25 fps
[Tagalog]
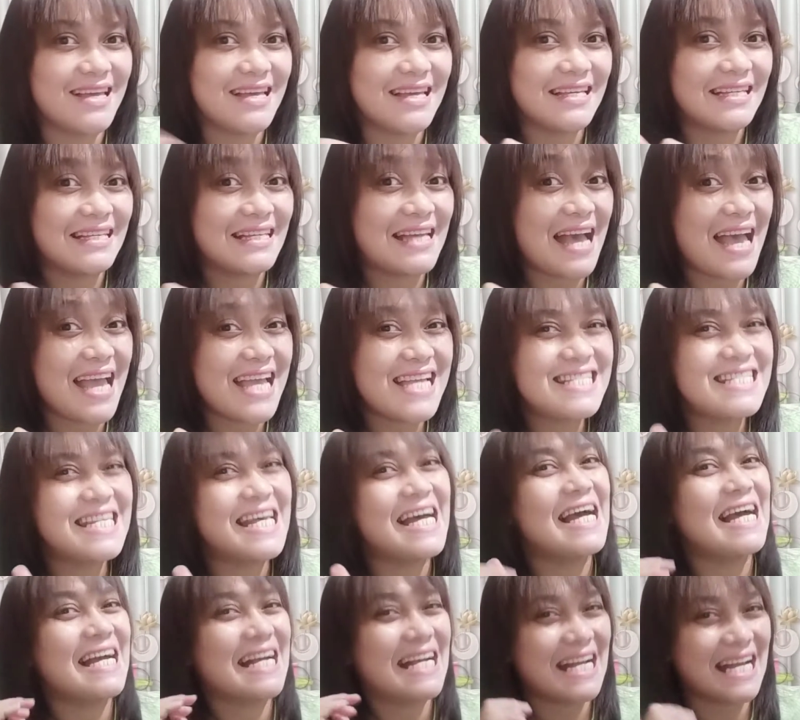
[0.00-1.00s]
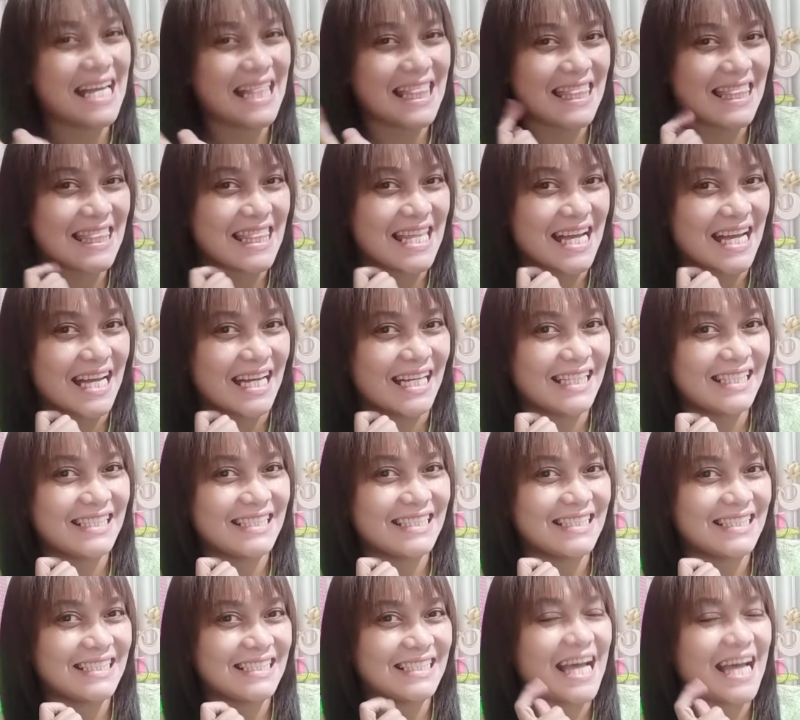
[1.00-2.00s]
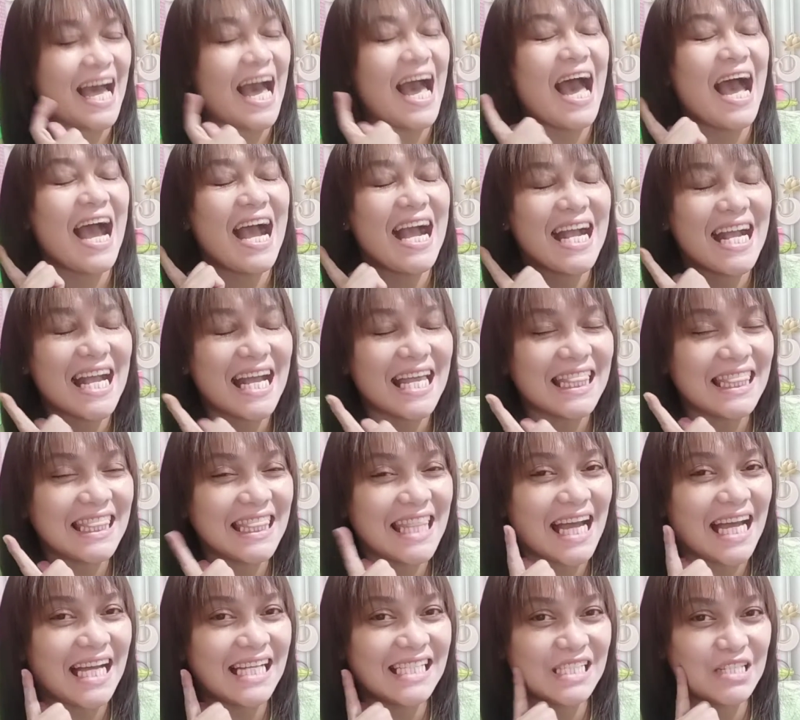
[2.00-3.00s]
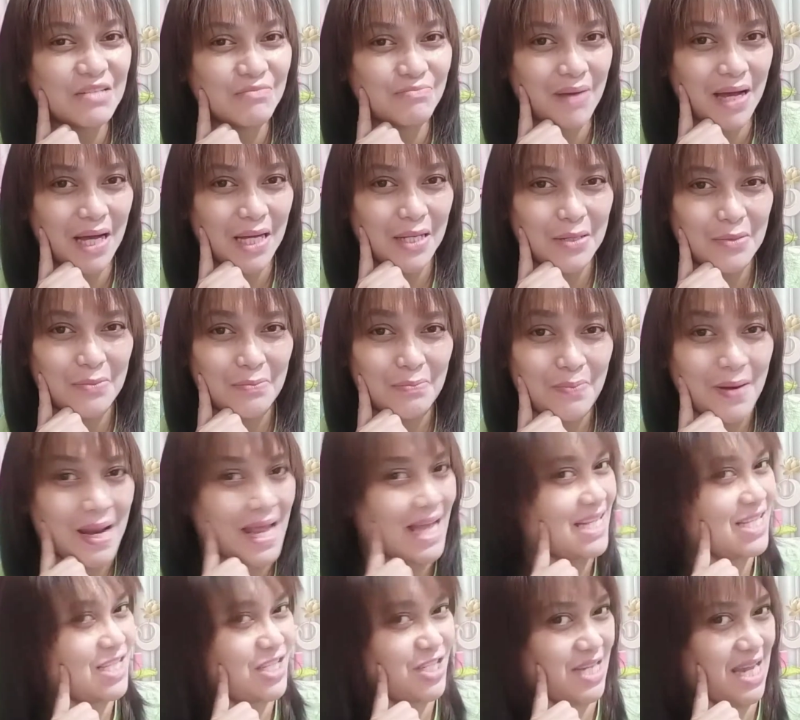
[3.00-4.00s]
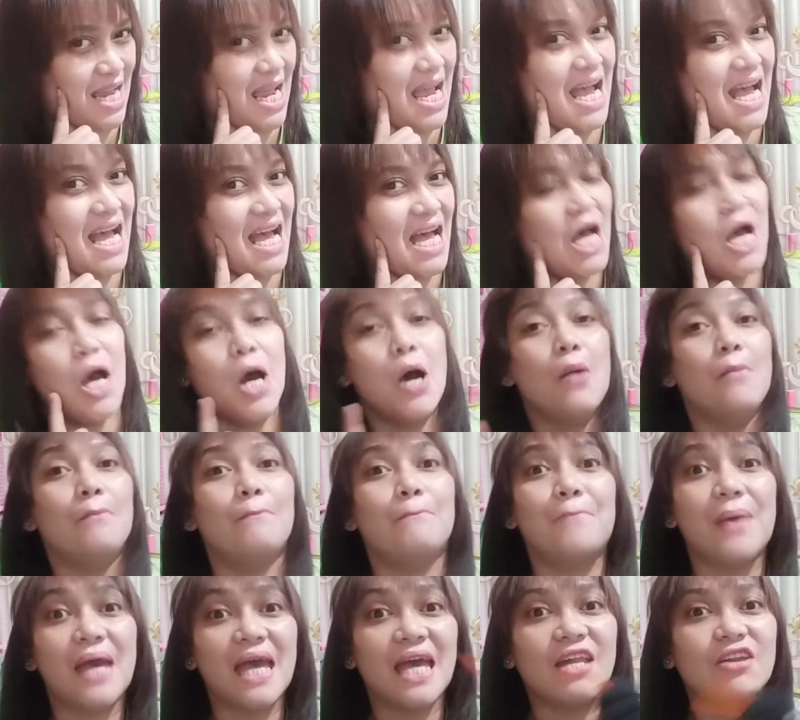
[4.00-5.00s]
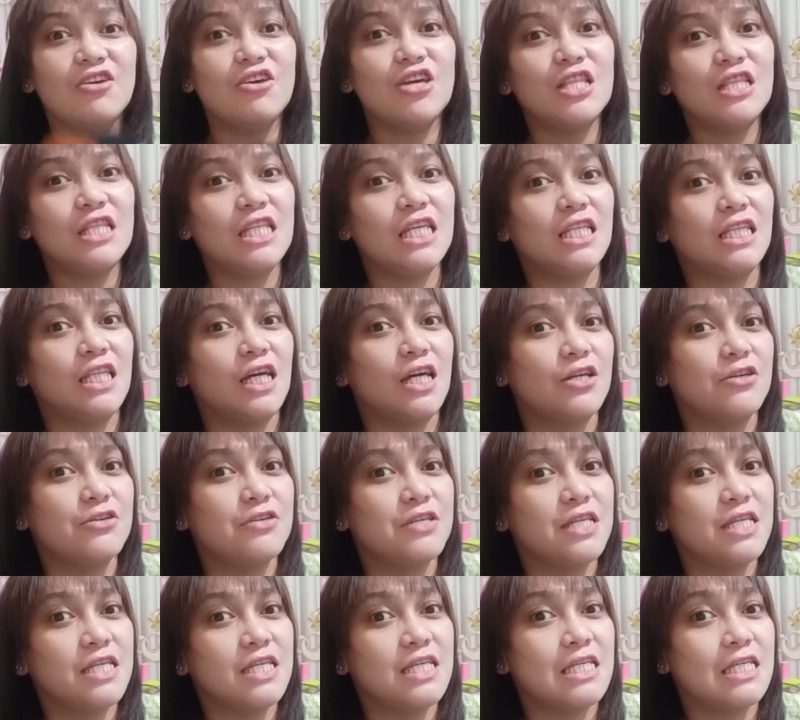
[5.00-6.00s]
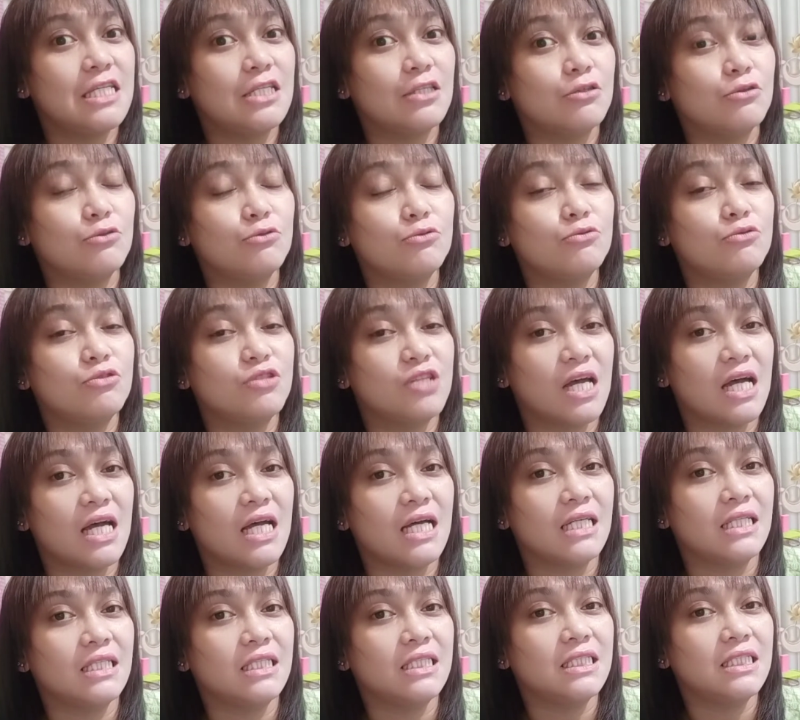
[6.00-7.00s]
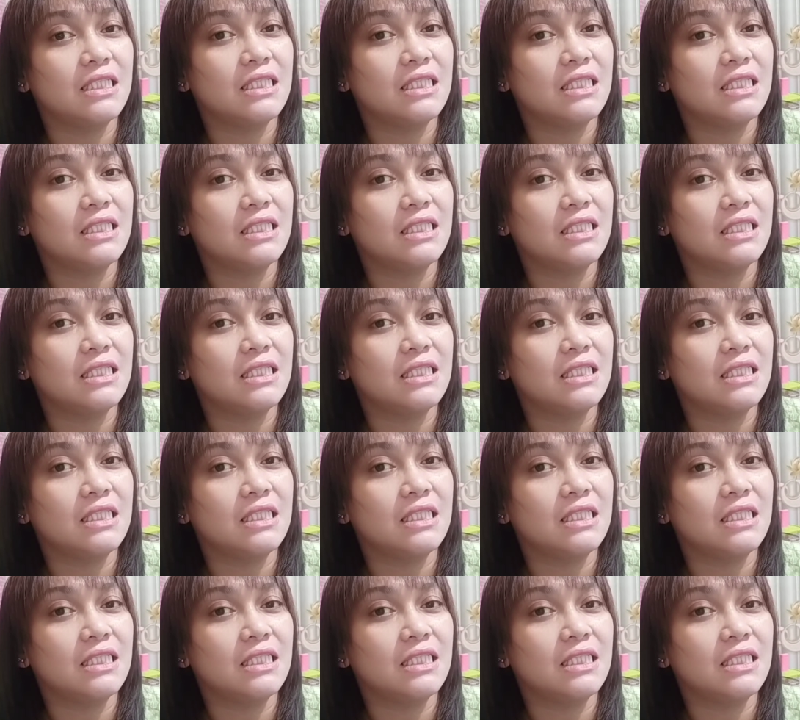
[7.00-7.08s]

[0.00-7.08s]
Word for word: Guys, ang ganda. Ang ganda kasi bagong plancha. Pero hindi tayo hihinto dyan.